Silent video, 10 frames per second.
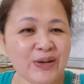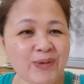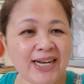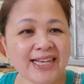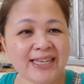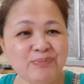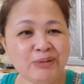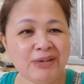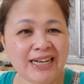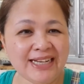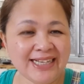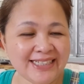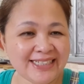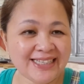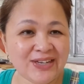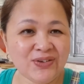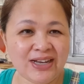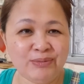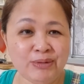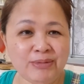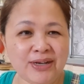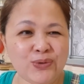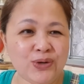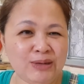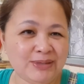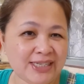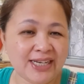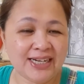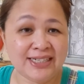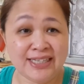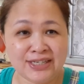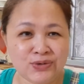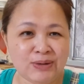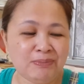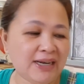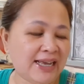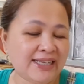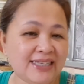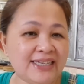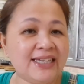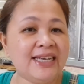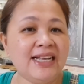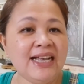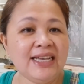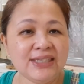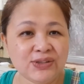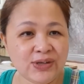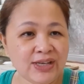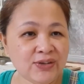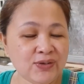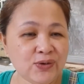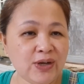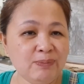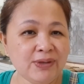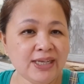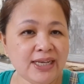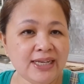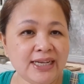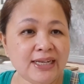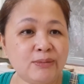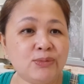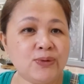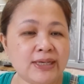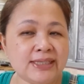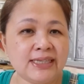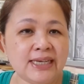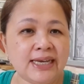lumalaking pamilya guys, kaya yung aming mga ulam, isang kaldero na palagi. So yung ulam na yan, hanggang bukas na